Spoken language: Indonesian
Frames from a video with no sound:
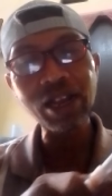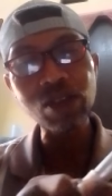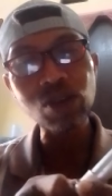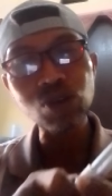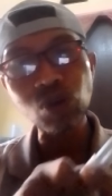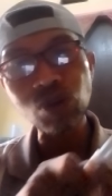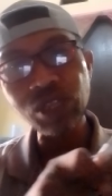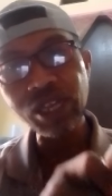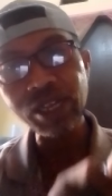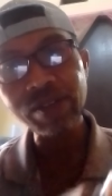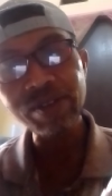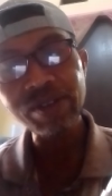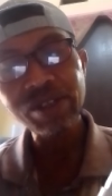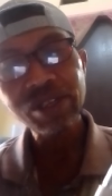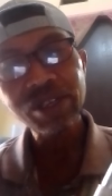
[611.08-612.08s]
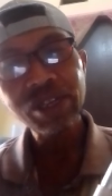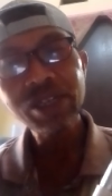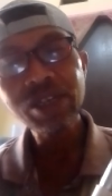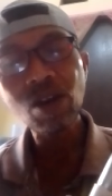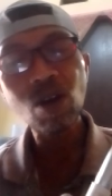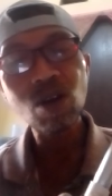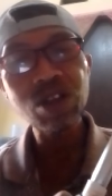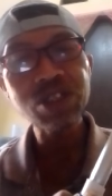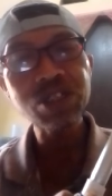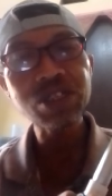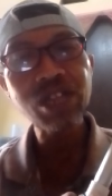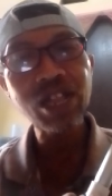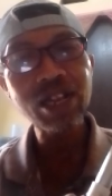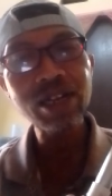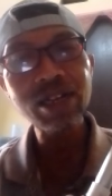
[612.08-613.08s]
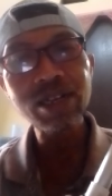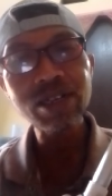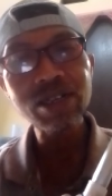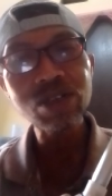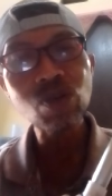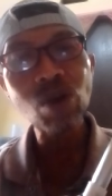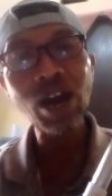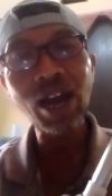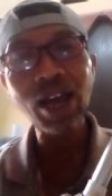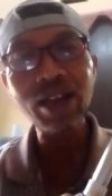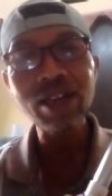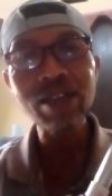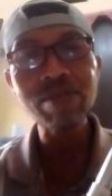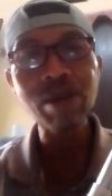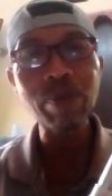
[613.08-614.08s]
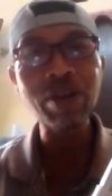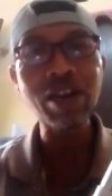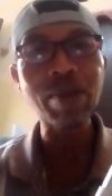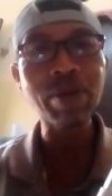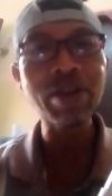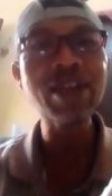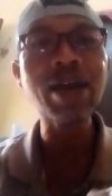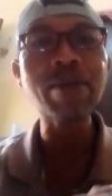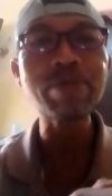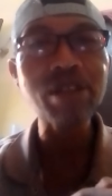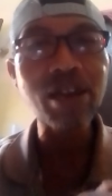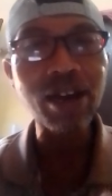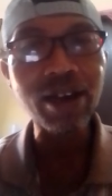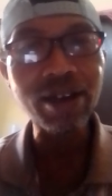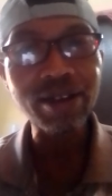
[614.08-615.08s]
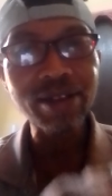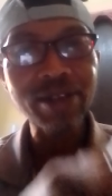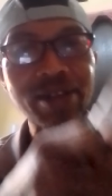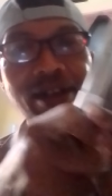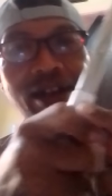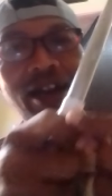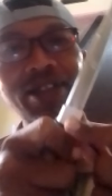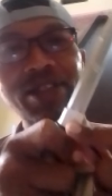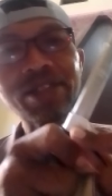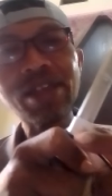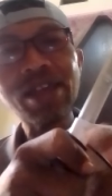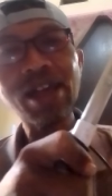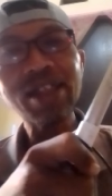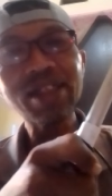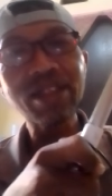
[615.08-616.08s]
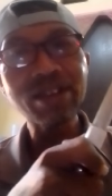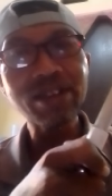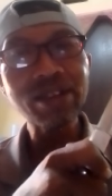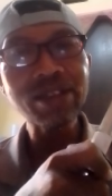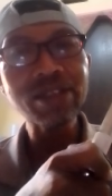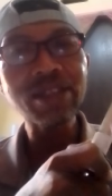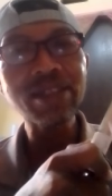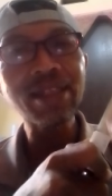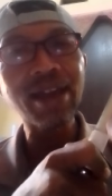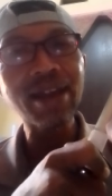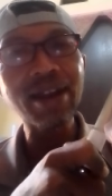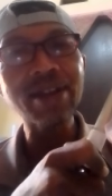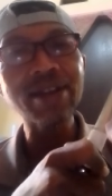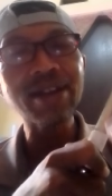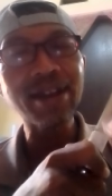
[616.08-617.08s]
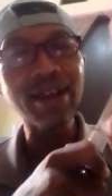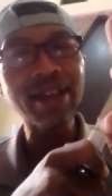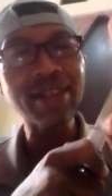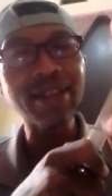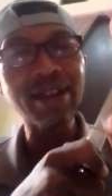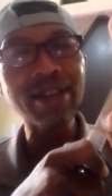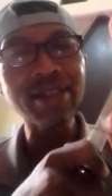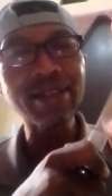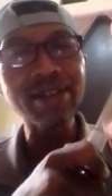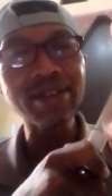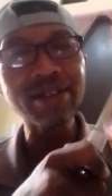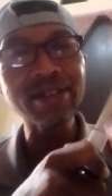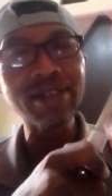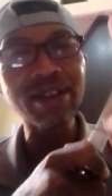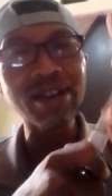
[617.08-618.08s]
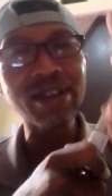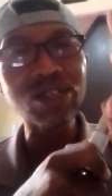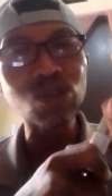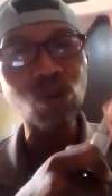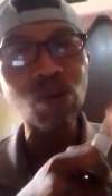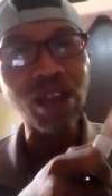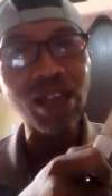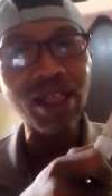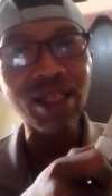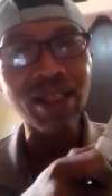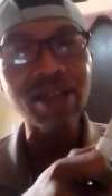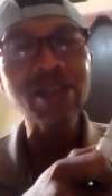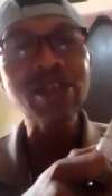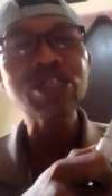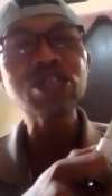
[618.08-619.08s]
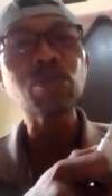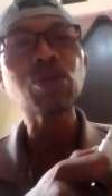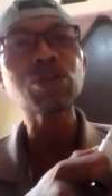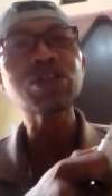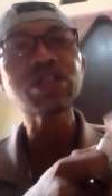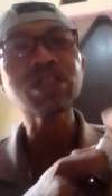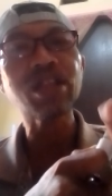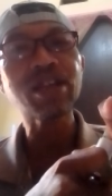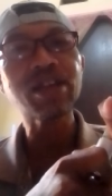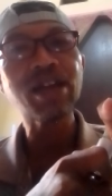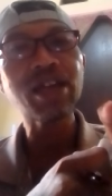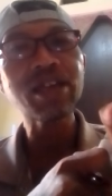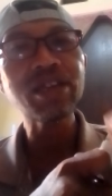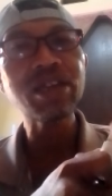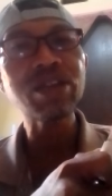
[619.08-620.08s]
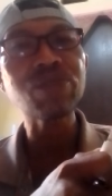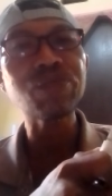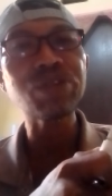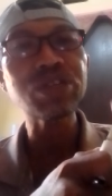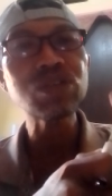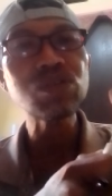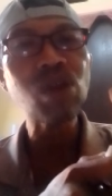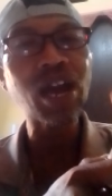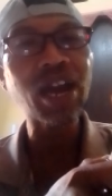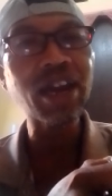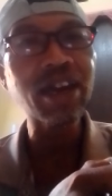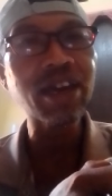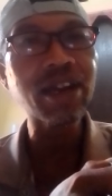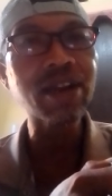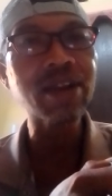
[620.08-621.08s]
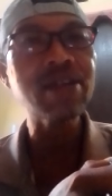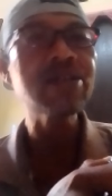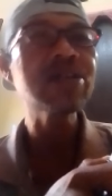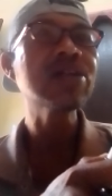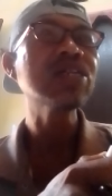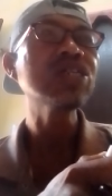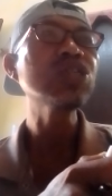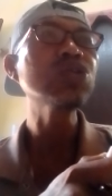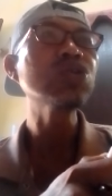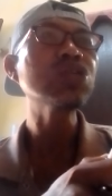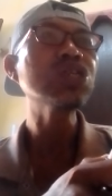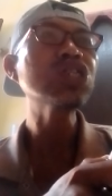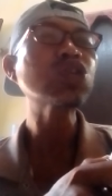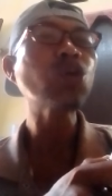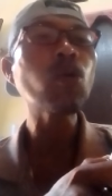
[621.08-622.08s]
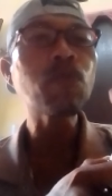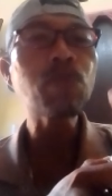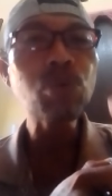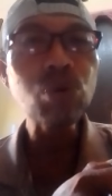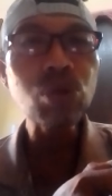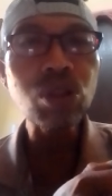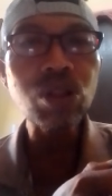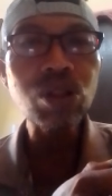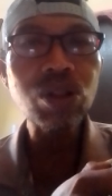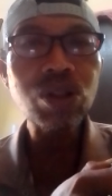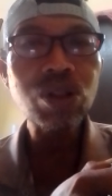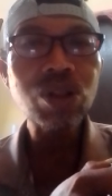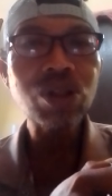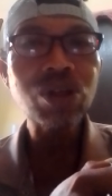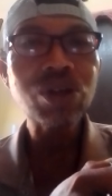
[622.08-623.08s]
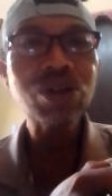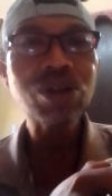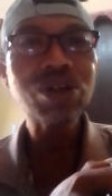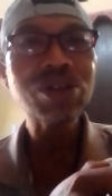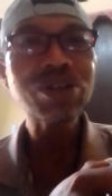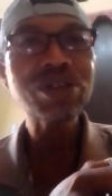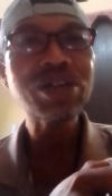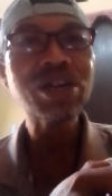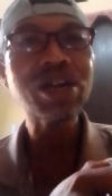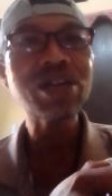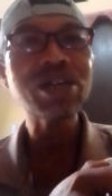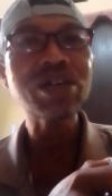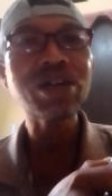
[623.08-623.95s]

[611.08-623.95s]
karena Yusotek ini original dua kali lima per delapan lambda Artinya anten ini setara dengan anten-anten internasional seperti Telek V2R, Uisopul, ya.